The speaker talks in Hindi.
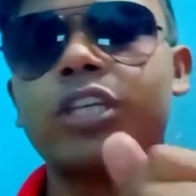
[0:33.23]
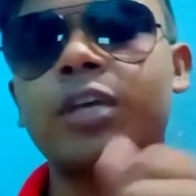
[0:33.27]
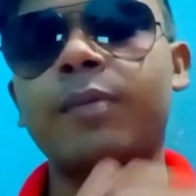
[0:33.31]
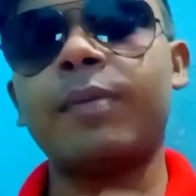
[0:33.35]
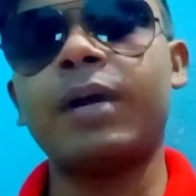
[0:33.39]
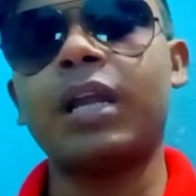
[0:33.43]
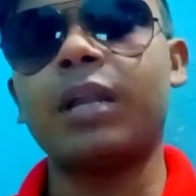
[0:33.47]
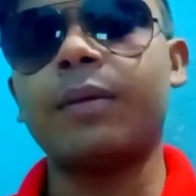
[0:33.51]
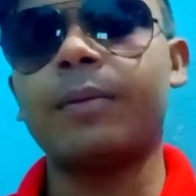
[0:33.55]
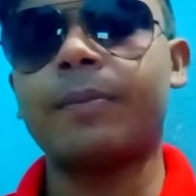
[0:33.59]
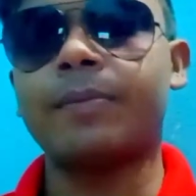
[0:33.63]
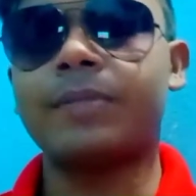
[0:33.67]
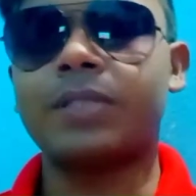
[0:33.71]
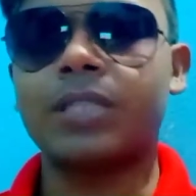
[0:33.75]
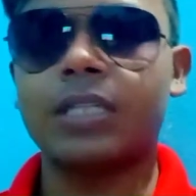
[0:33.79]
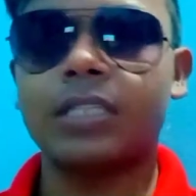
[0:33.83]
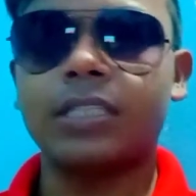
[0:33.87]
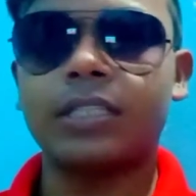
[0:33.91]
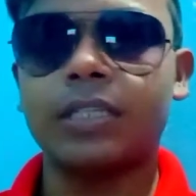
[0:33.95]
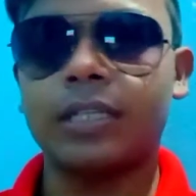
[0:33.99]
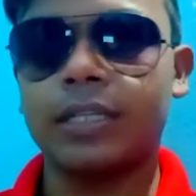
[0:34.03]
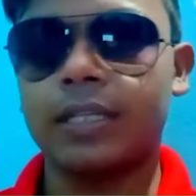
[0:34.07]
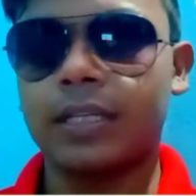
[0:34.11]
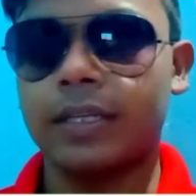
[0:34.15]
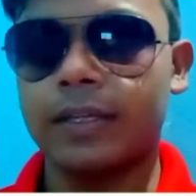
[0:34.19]
बारे में हम
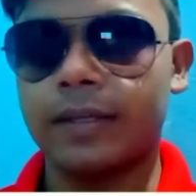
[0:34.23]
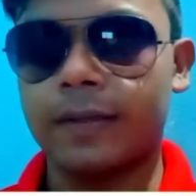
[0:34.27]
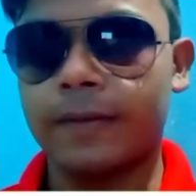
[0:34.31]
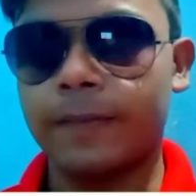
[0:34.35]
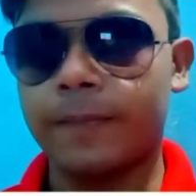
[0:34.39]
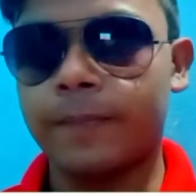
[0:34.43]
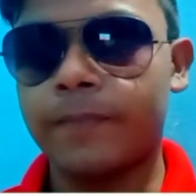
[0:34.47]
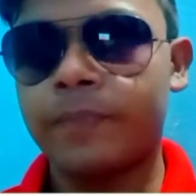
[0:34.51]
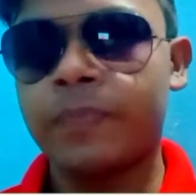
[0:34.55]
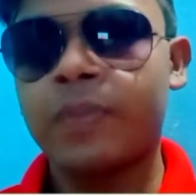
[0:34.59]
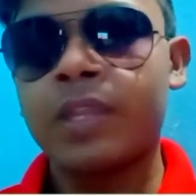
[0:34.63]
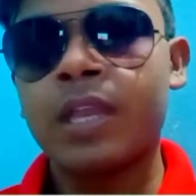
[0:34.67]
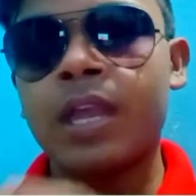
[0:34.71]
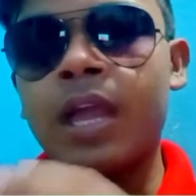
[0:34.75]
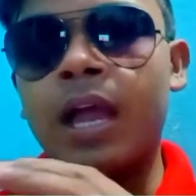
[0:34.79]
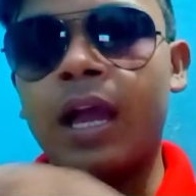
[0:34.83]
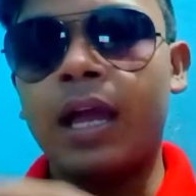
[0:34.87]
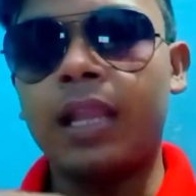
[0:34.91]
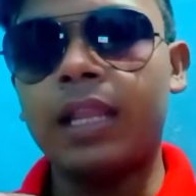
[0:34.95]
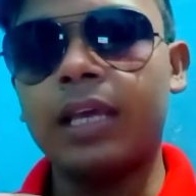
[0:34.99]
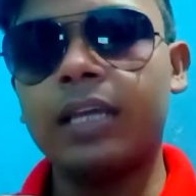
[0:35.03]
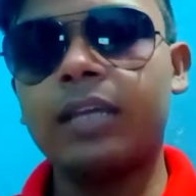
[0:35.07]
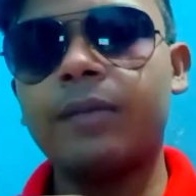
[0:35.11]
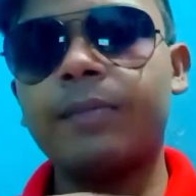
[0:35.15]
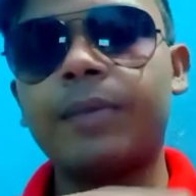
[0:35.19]
चर्चा करेंगे
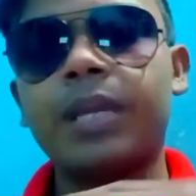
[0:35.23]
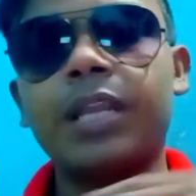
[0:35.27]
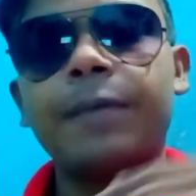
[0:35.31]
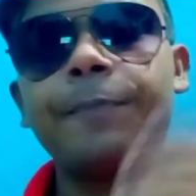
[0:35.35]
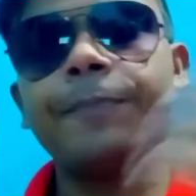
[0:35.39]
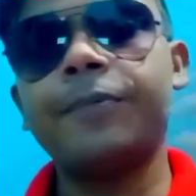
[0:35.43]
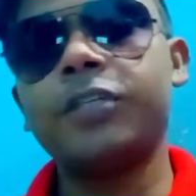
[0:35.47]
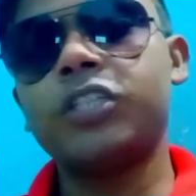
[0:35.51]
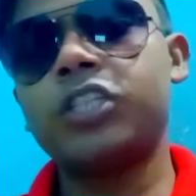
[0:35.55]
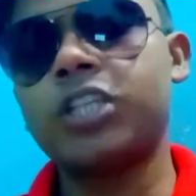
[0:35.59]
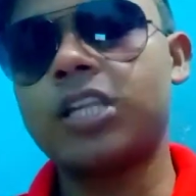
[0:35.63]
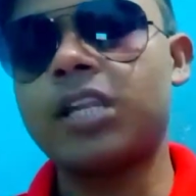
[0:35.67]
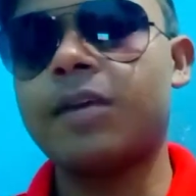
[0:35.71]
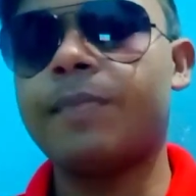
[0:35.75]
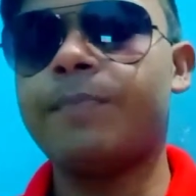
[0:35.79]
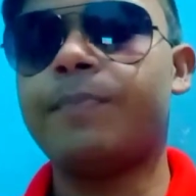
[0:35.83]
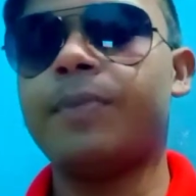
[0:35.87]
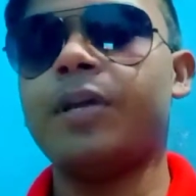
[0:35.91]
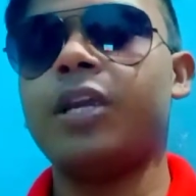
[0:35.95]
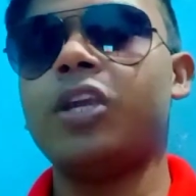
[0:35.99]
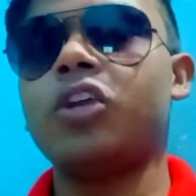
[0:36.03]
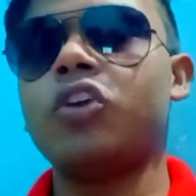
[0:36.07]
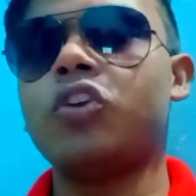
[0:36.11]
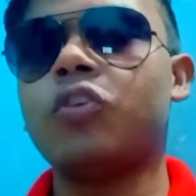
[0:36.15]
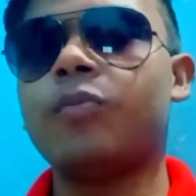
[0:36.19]
हालांकि मैंने पिछले
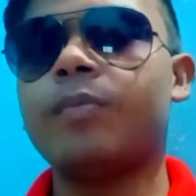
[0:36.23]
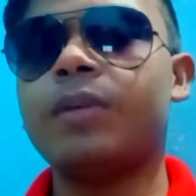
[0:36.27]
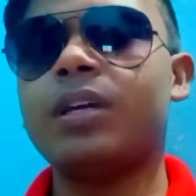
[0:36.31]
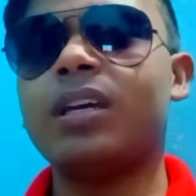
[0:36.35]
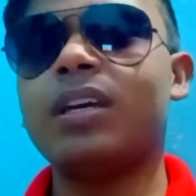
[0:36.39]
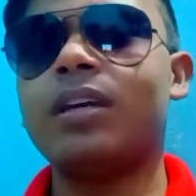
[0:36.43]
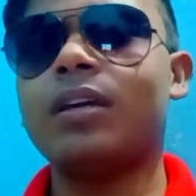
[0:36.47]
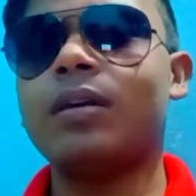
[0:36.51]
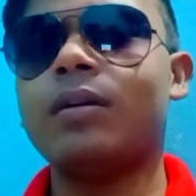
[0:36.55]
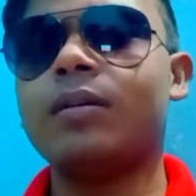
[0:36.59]
वीडियो में